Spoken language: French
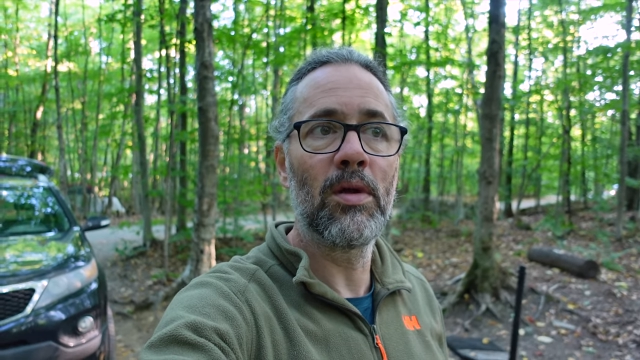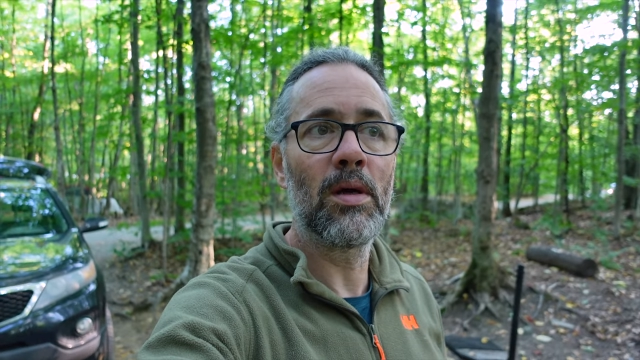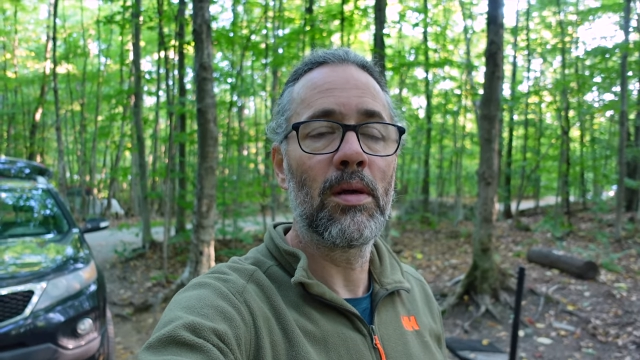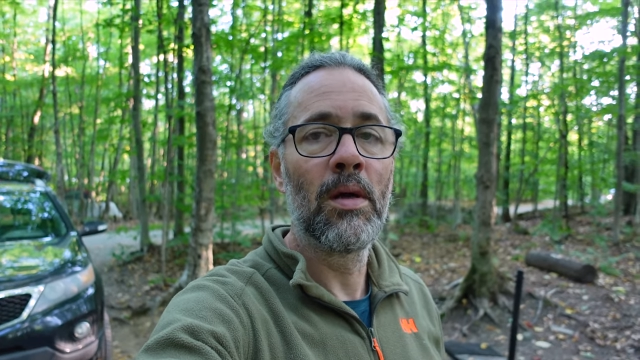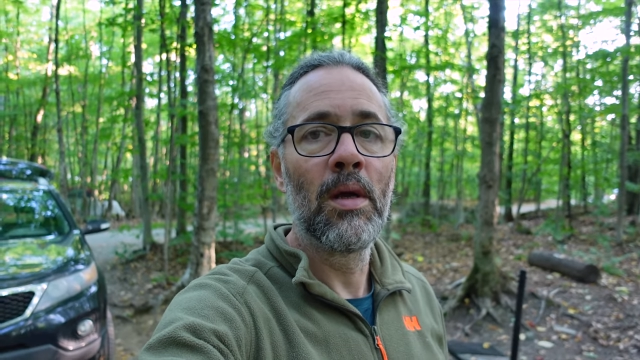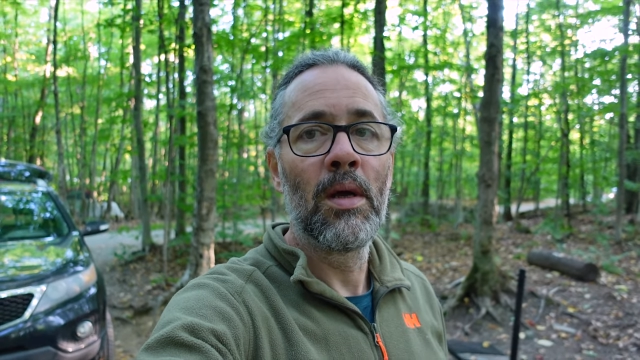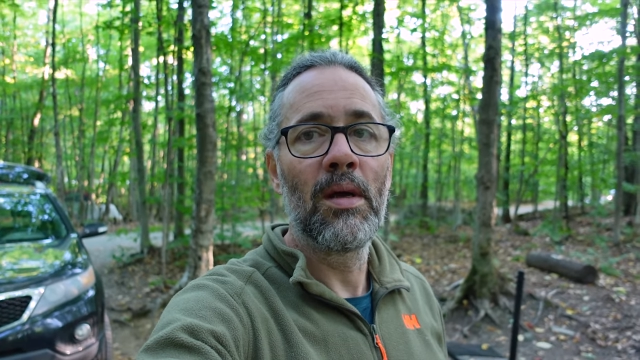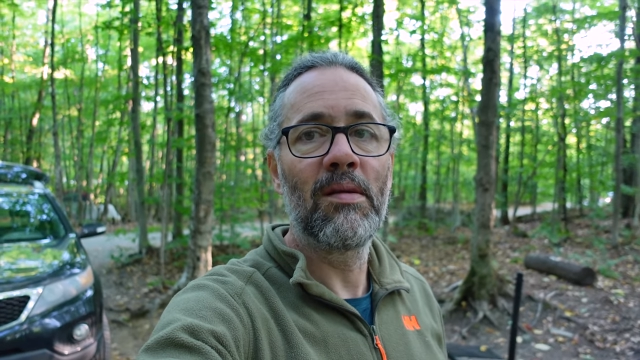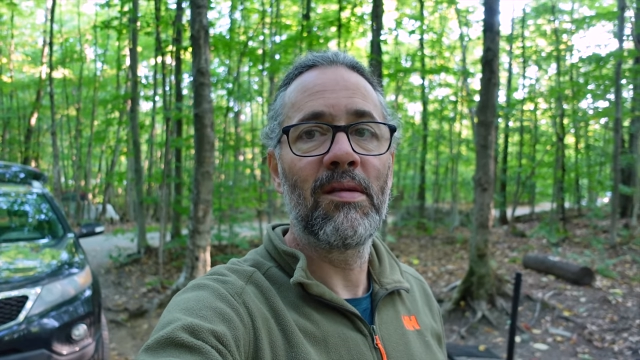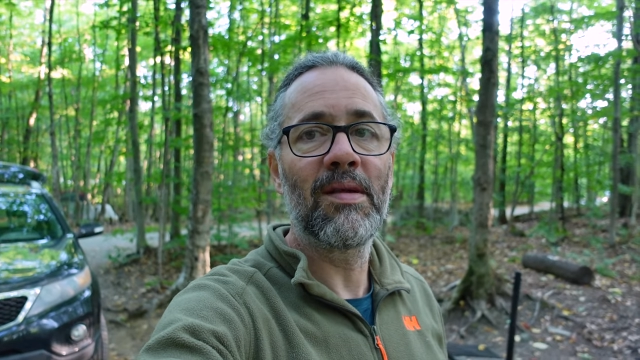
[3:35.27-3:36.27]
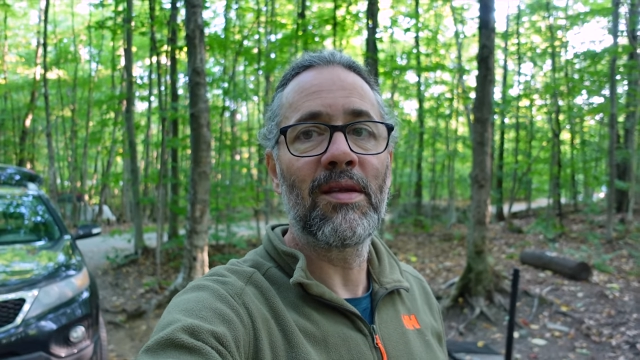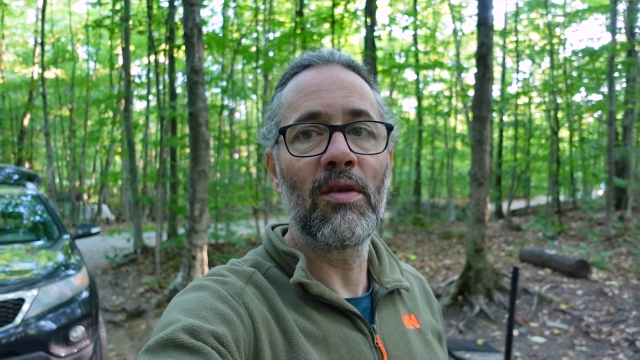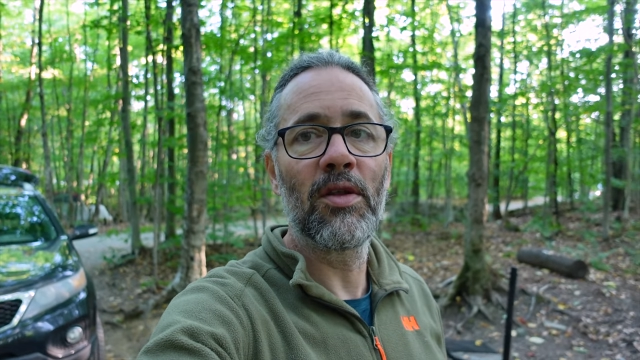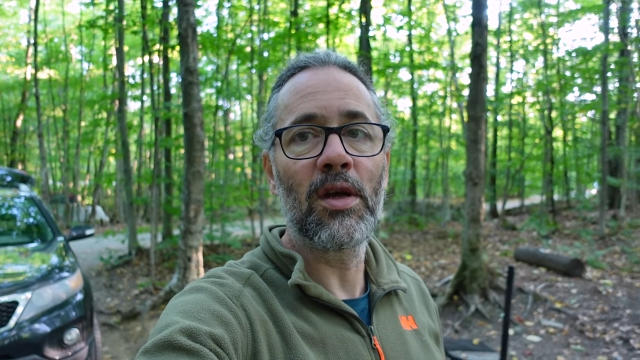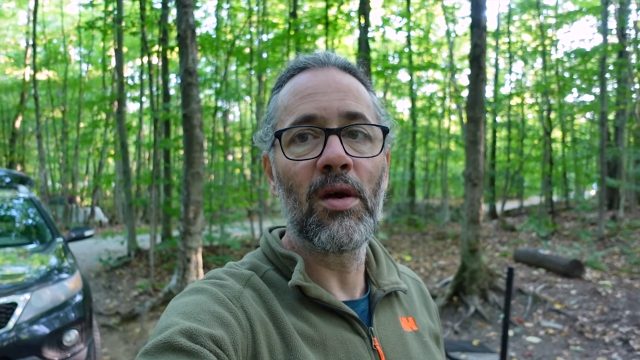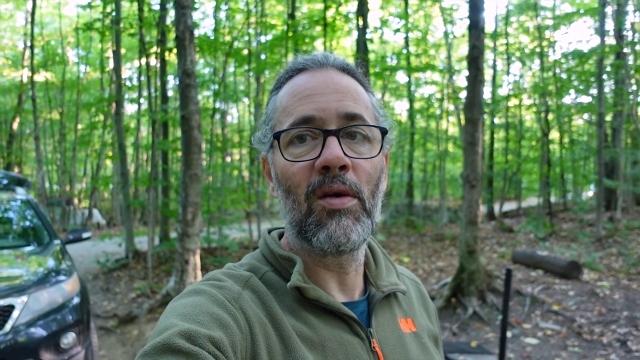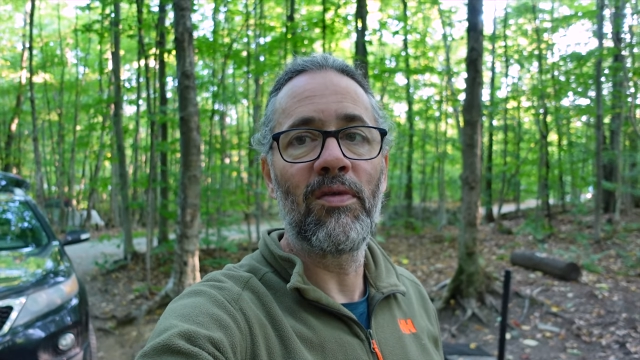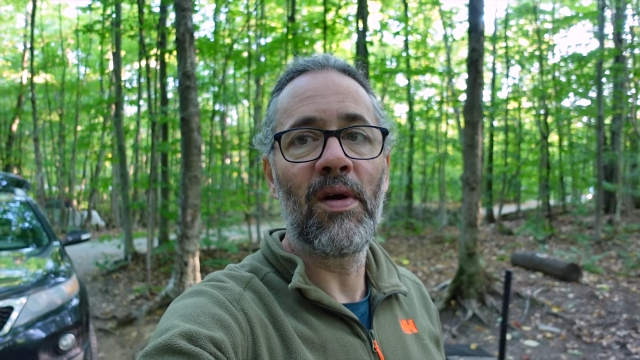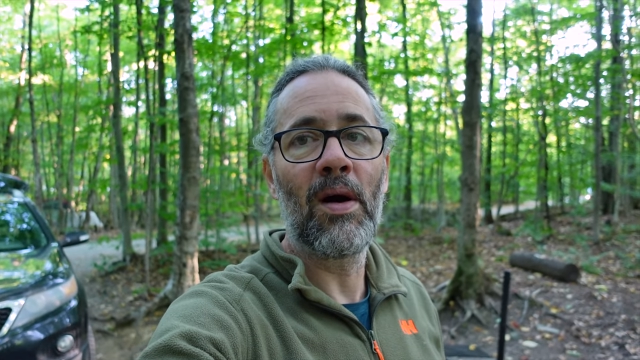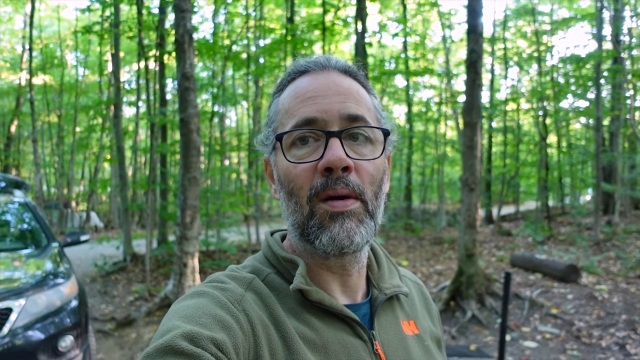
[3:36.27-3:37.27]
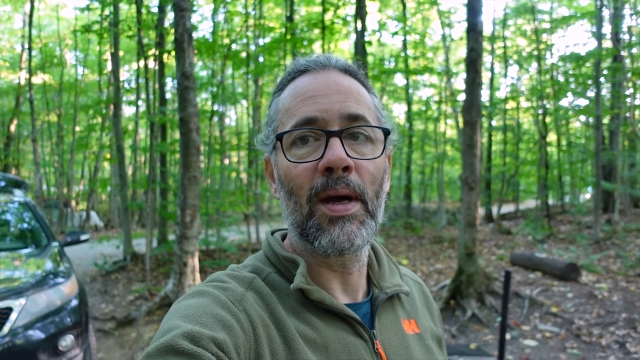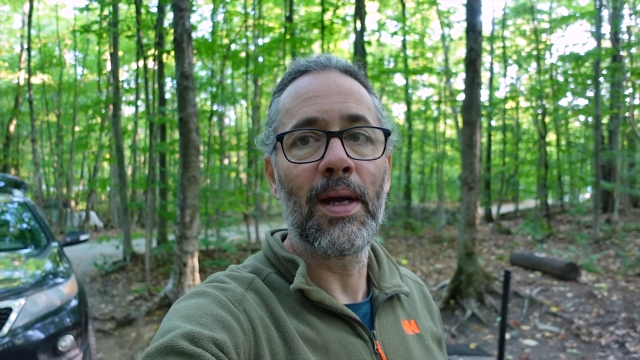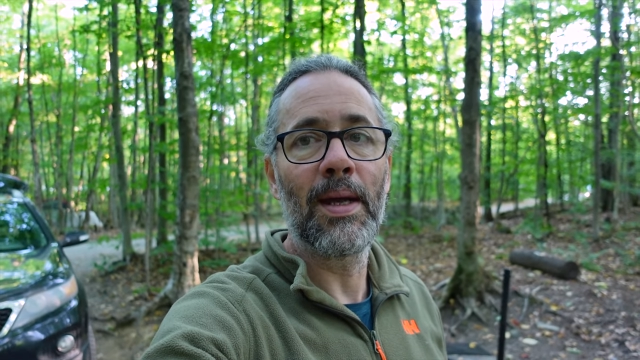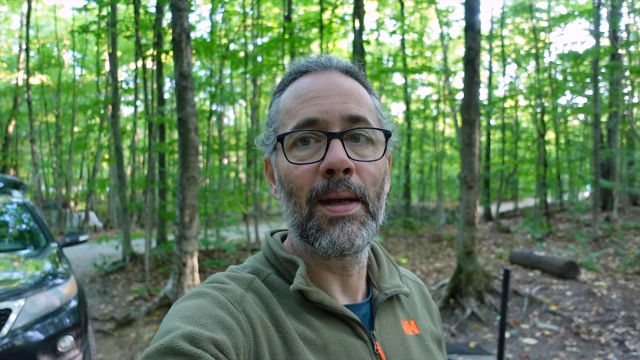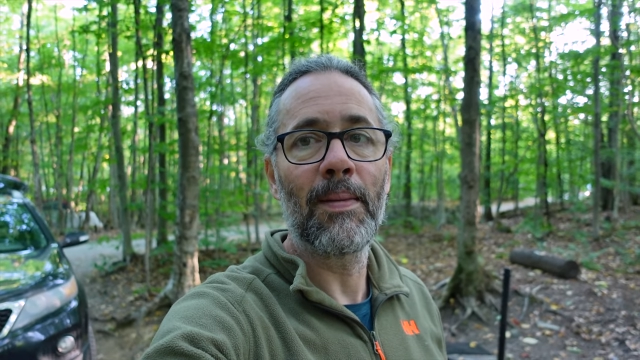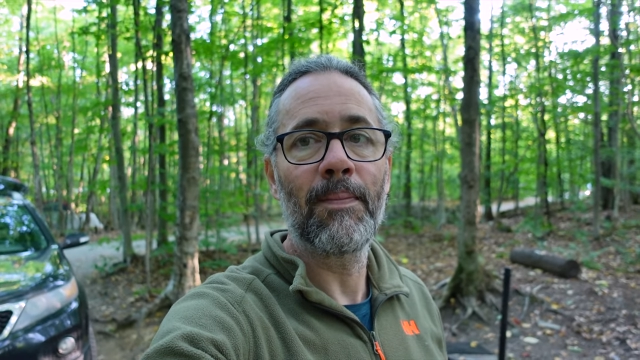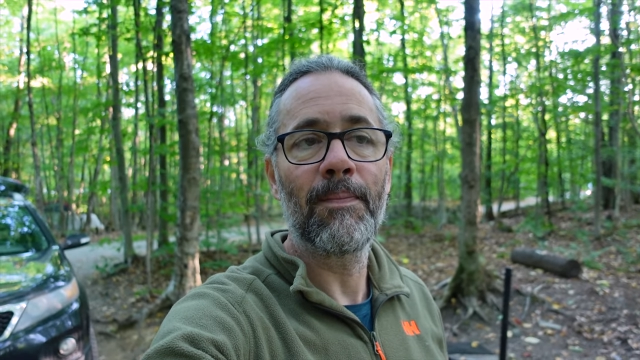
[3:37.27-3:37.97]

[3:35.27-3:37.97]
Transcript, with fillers: Euh, ils disent la zone de confort est,